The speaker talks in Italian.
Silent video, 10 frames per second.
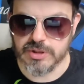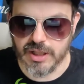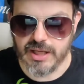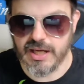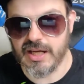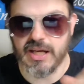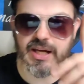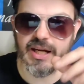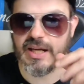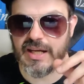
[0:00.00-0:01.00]
Eh,
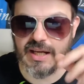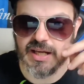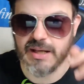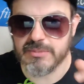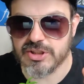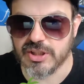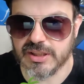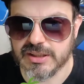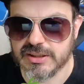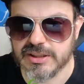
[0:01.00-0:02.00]
eh, eh, eh, eh amici
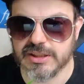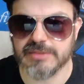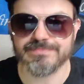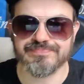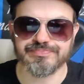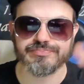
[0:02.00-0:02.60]
atalantini,